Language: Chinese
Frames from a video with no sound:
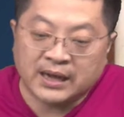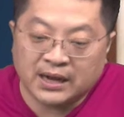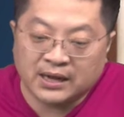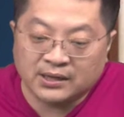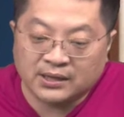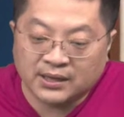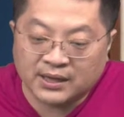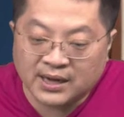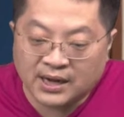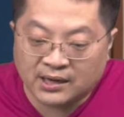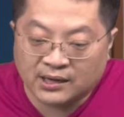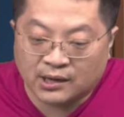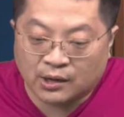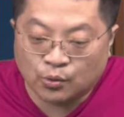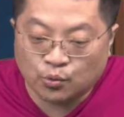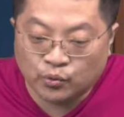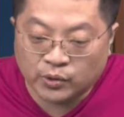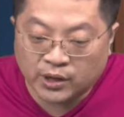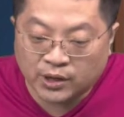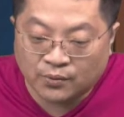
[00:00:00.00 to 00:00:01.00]
很看好
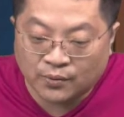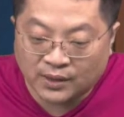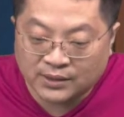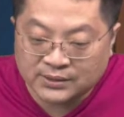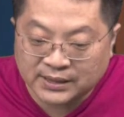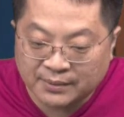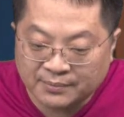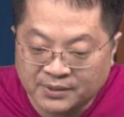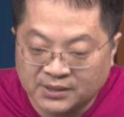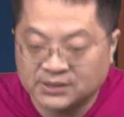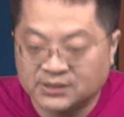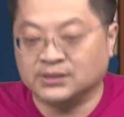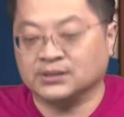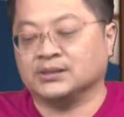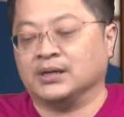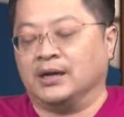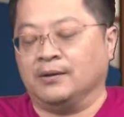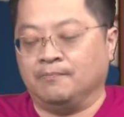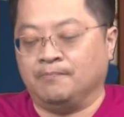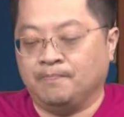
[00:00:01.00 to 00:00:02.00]
物联网产品市
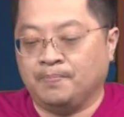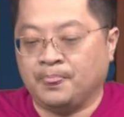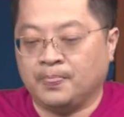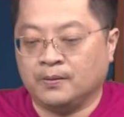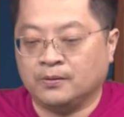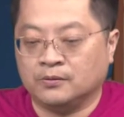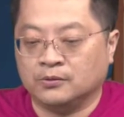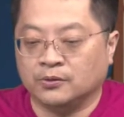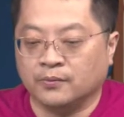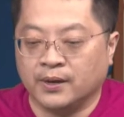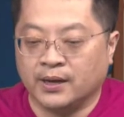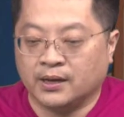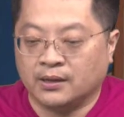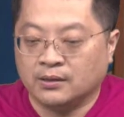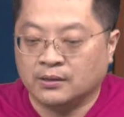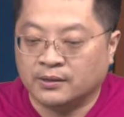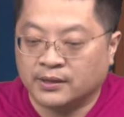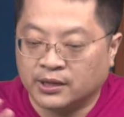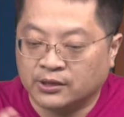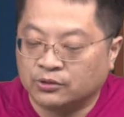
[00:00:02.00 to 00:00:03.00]
场，对不对？
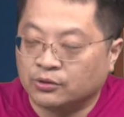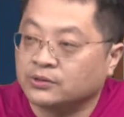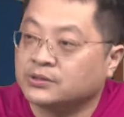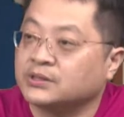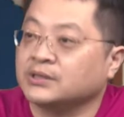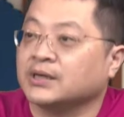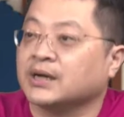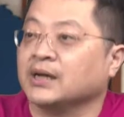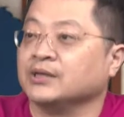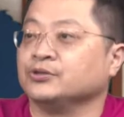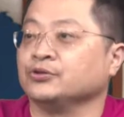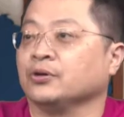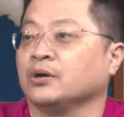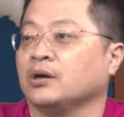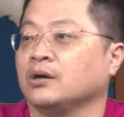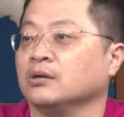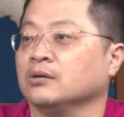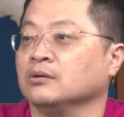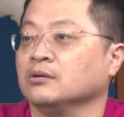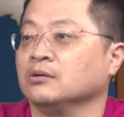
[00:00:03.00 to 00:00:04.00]
内容自己看就好
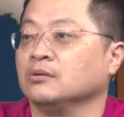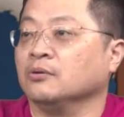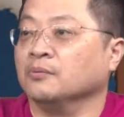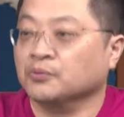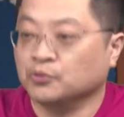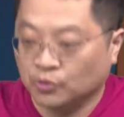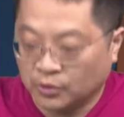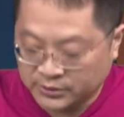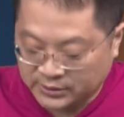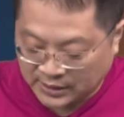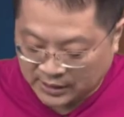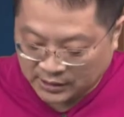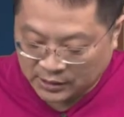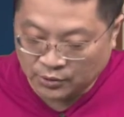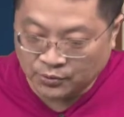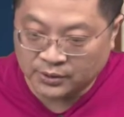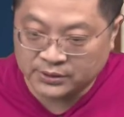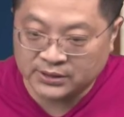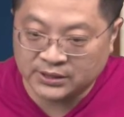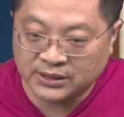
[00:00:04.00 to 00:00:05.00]
了，我不多讲，因
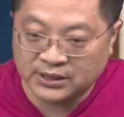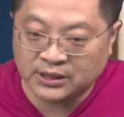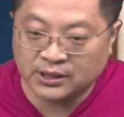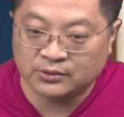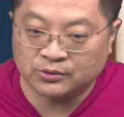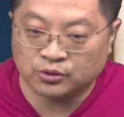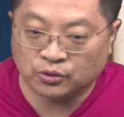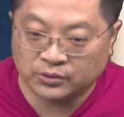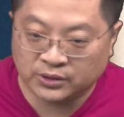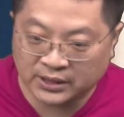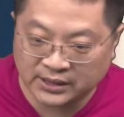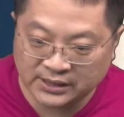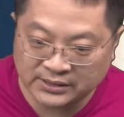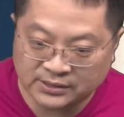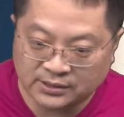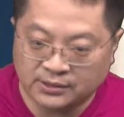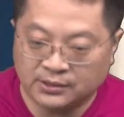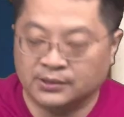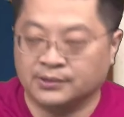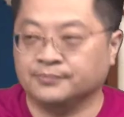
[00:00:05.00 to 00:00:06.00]
为今天的重点在
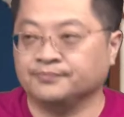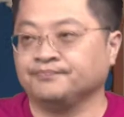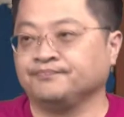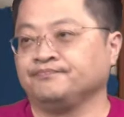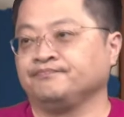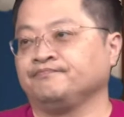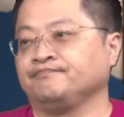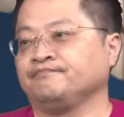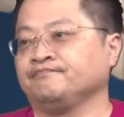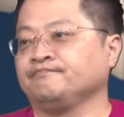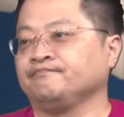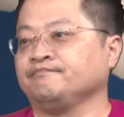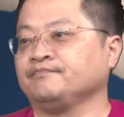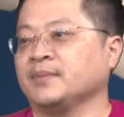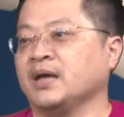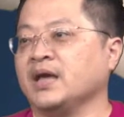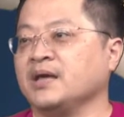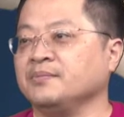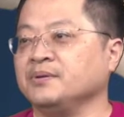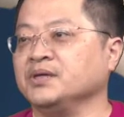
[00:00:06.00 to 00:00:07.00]
这里。
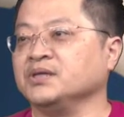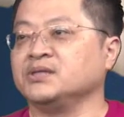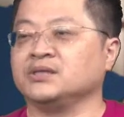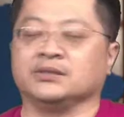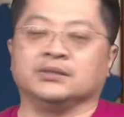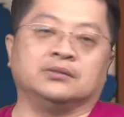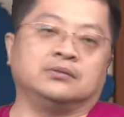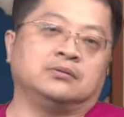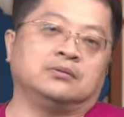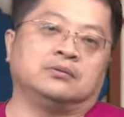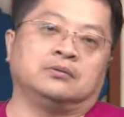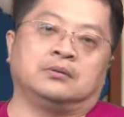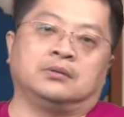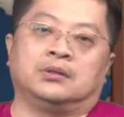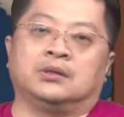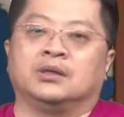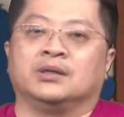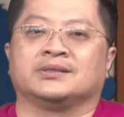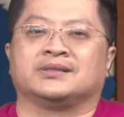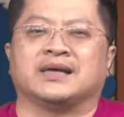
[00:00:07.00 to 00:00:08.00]
A、B、C
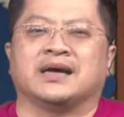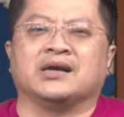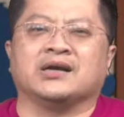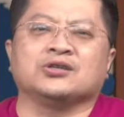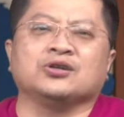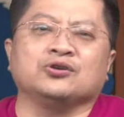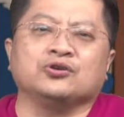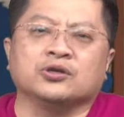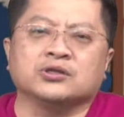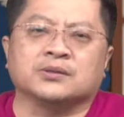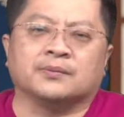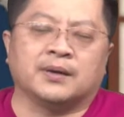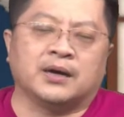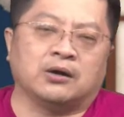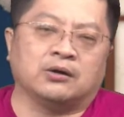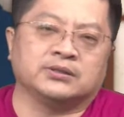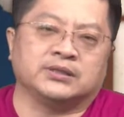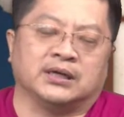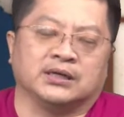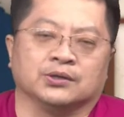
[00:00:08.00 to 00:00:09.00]
涨的时候有什么
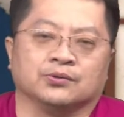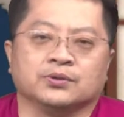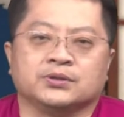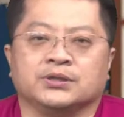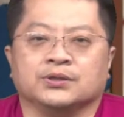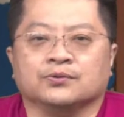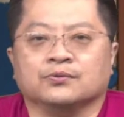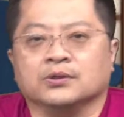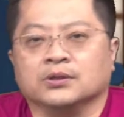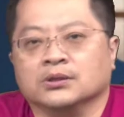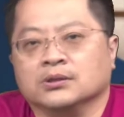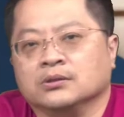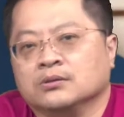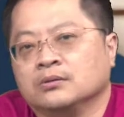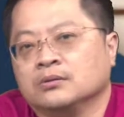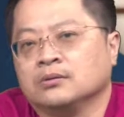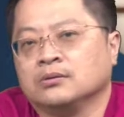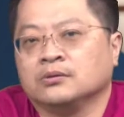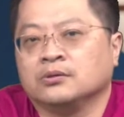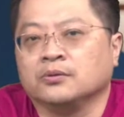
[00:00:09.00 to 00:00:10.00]
好讲的？我请问你，
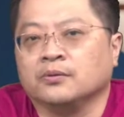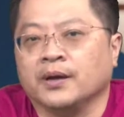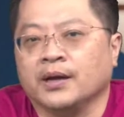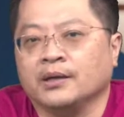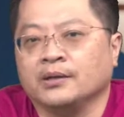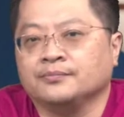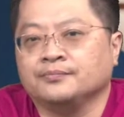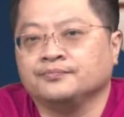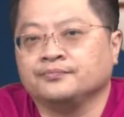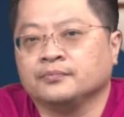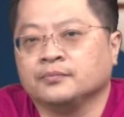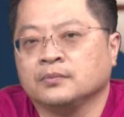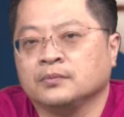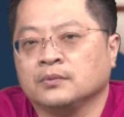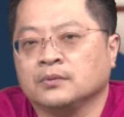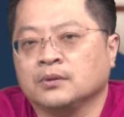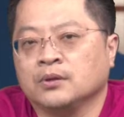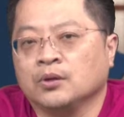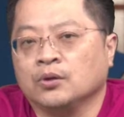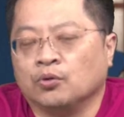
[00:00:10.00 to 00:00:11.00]
对不对？
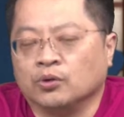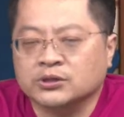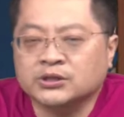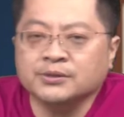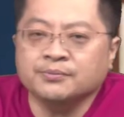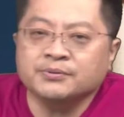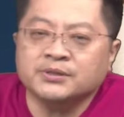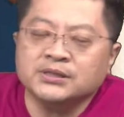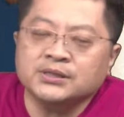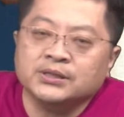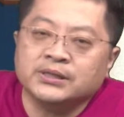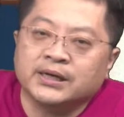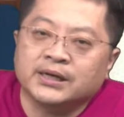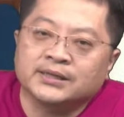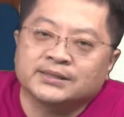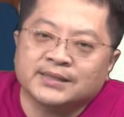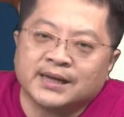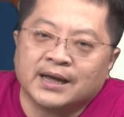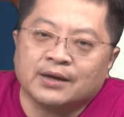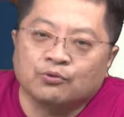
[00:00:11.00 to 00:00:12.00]
我是不是也
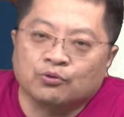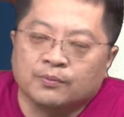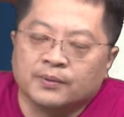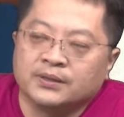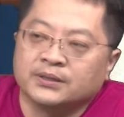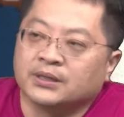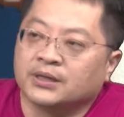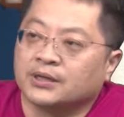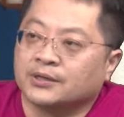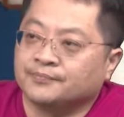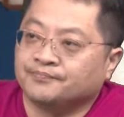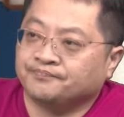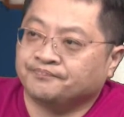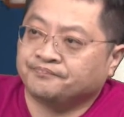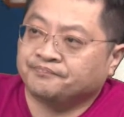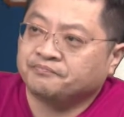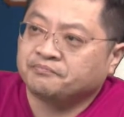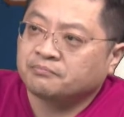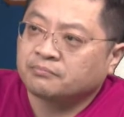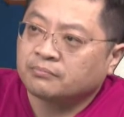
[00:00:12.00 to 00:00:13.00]
在我们的
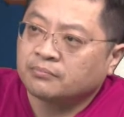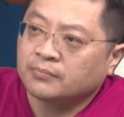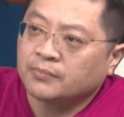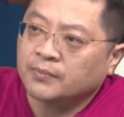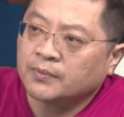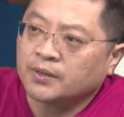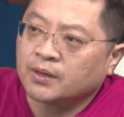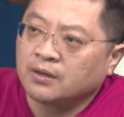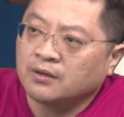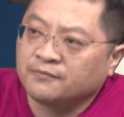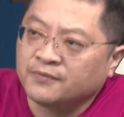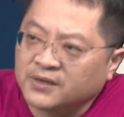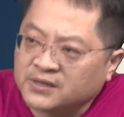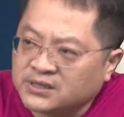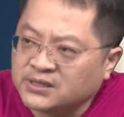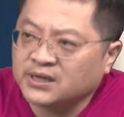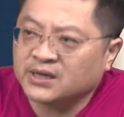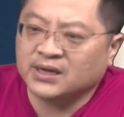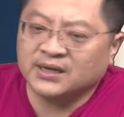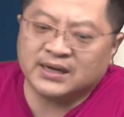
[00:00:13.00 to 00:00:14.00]
粉
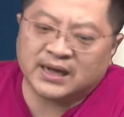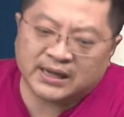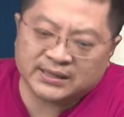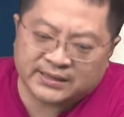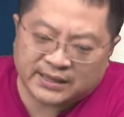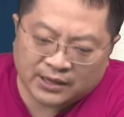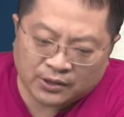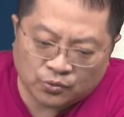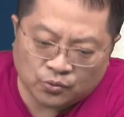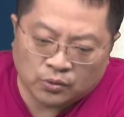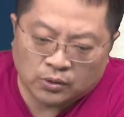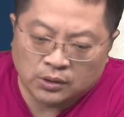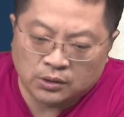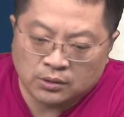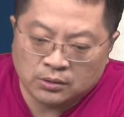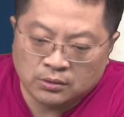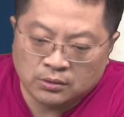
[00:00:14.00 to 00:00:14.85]
丝也跟大家讲过了？